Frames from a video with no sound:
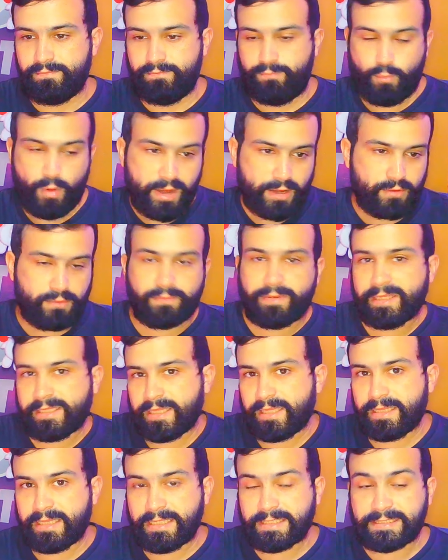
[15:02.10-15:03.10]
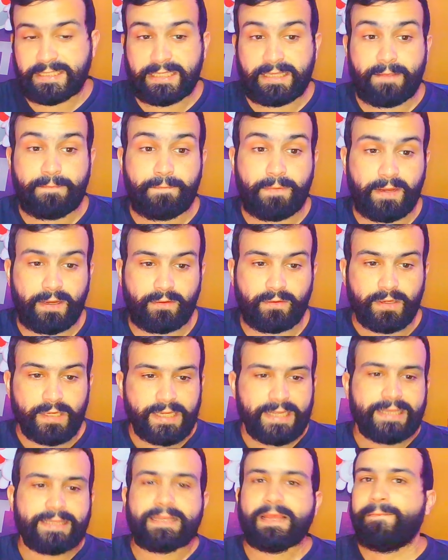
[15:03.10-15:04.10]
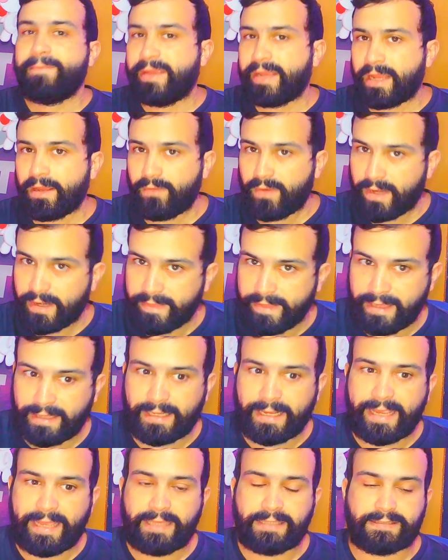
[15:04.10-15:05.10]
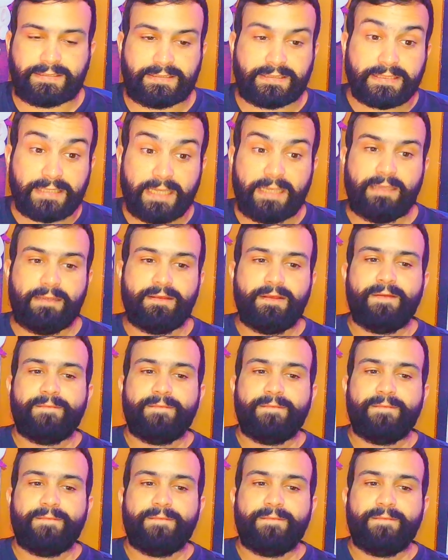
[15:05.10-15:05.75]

bueno, bastante decente. Pero también es verdad que si